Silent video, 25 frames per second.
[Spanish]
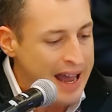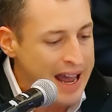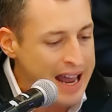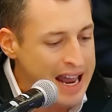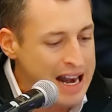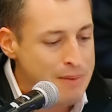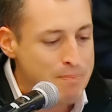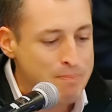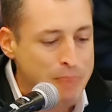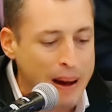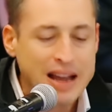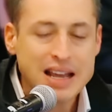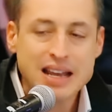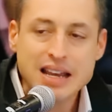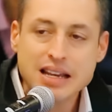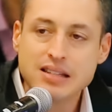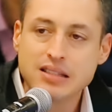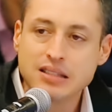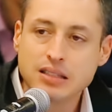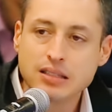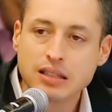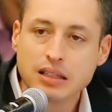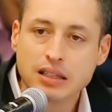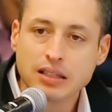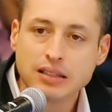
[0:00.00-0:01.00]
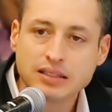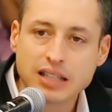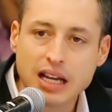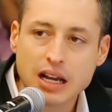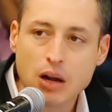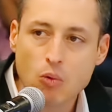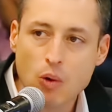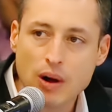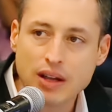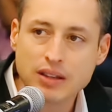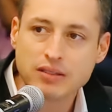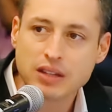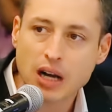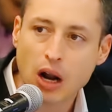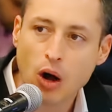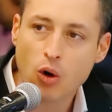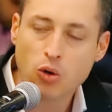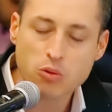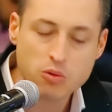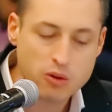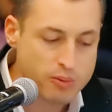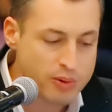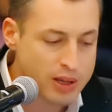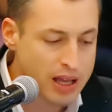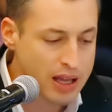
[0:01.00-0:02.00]
El país se encuentra
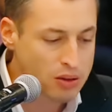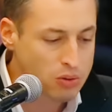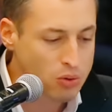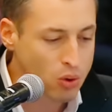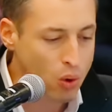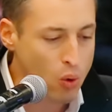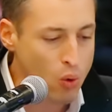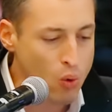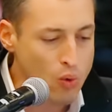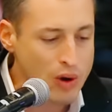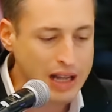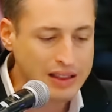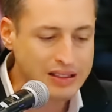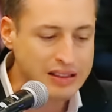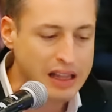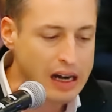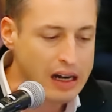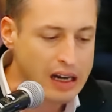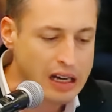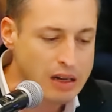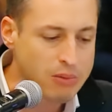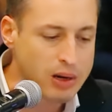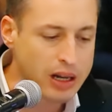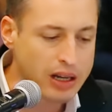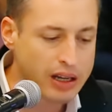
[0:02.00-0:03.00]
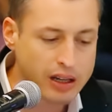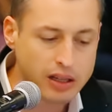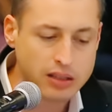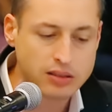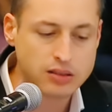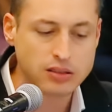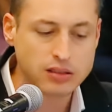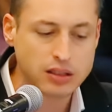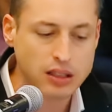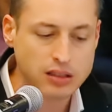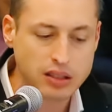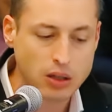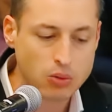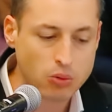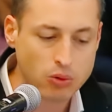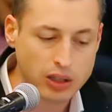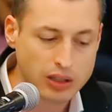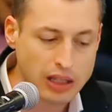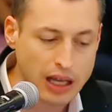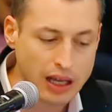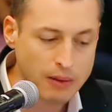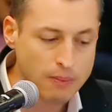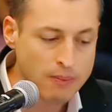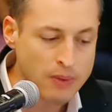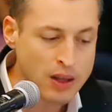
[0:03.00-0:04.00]
hoy viviendo una terrible crisis de
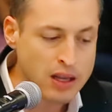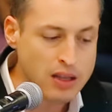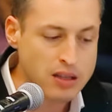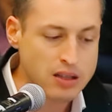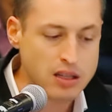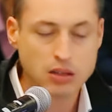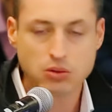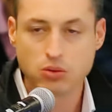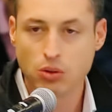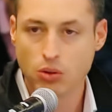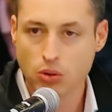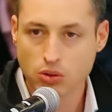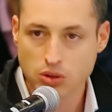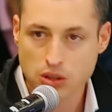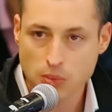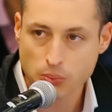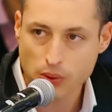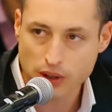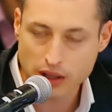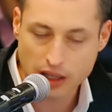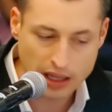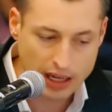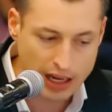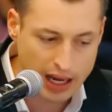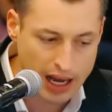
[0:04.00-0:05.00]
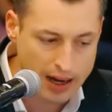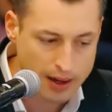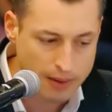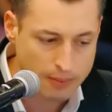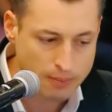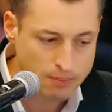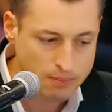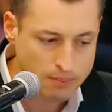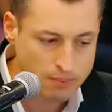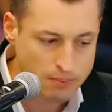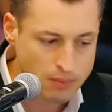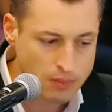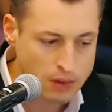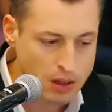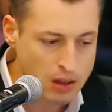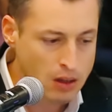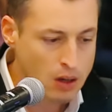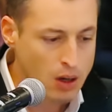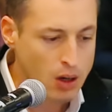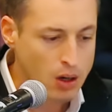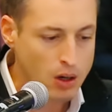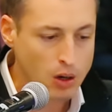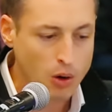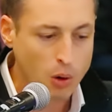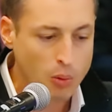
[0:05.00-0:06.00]
seguridad y esto no se puede negar.
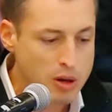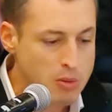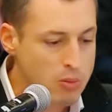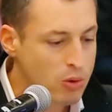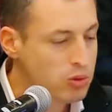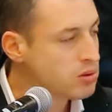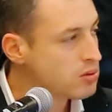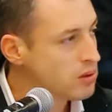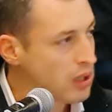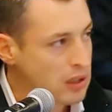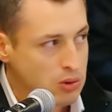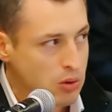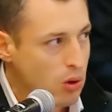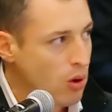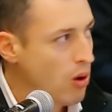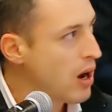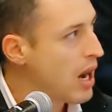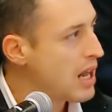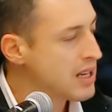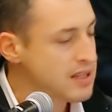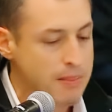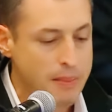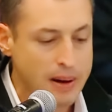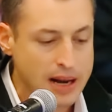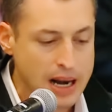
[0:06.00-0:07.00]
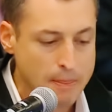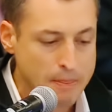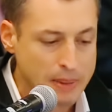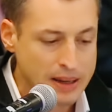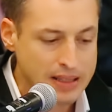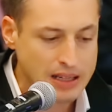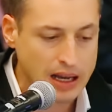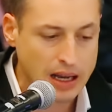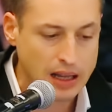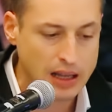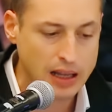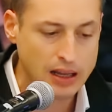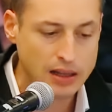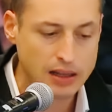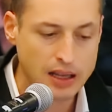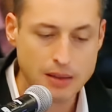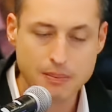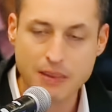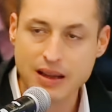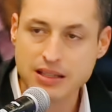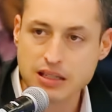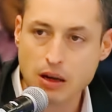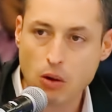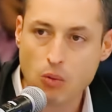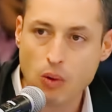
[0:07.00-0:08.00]
Y lo vimos tan solo la semana pasada
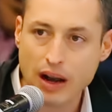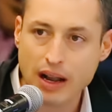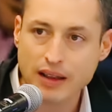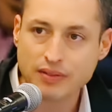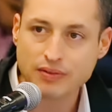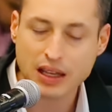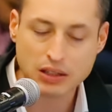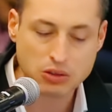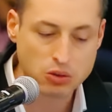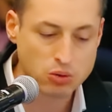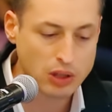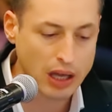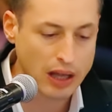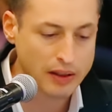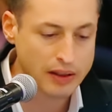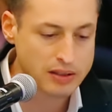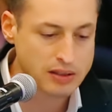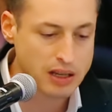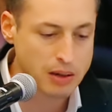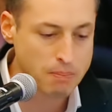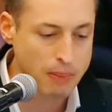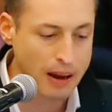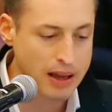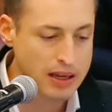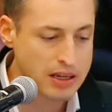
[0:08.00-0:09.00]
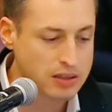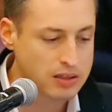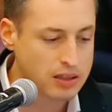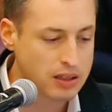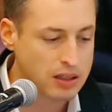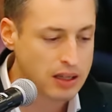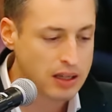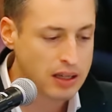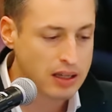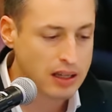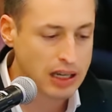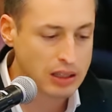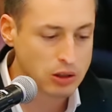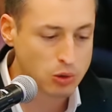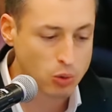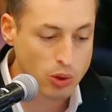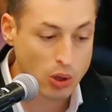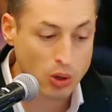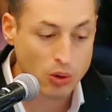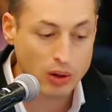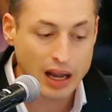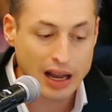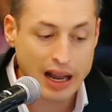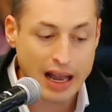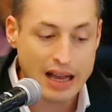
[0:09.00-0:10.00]
en más de 40 ciudades del país que
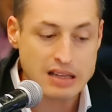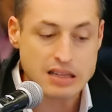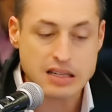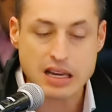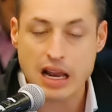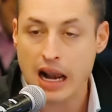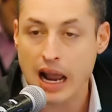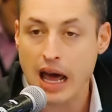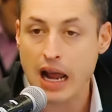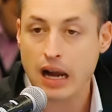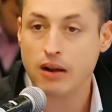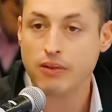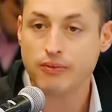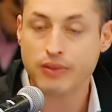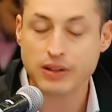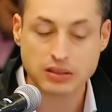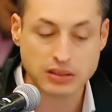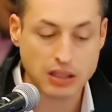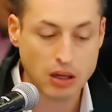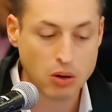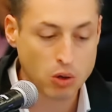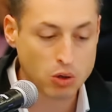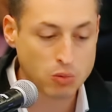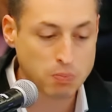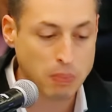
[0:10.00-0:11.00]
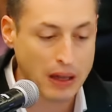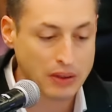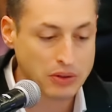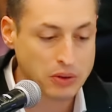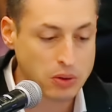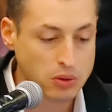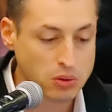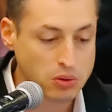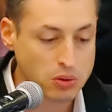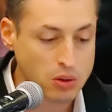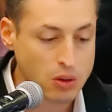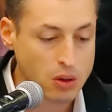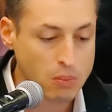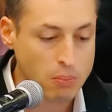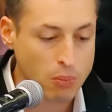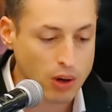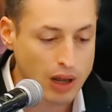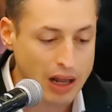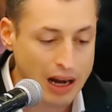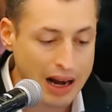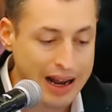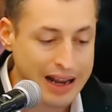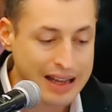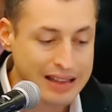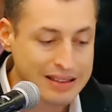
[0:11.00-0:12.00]
tuvieron que cancelar festejos patrios
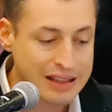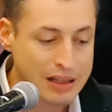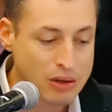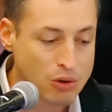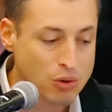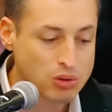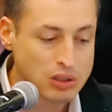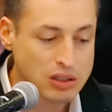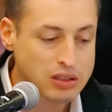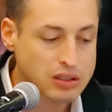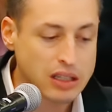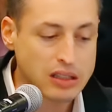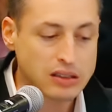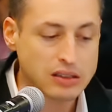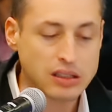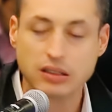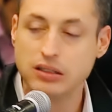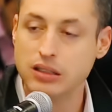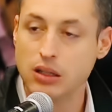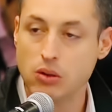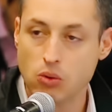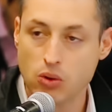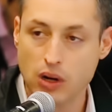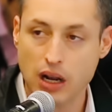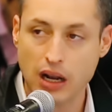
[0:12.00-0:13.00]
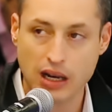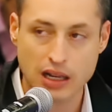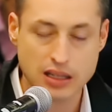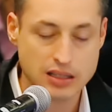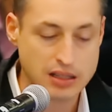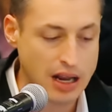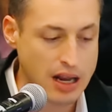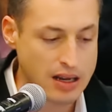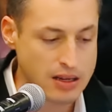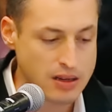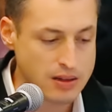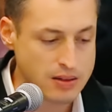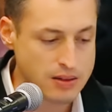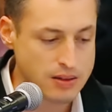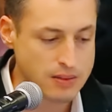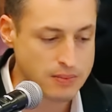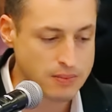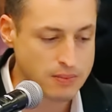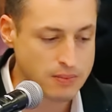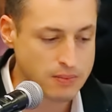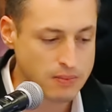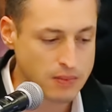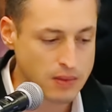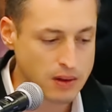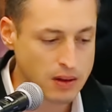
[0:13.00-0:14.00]
porque la gente no se siente segura en las calles.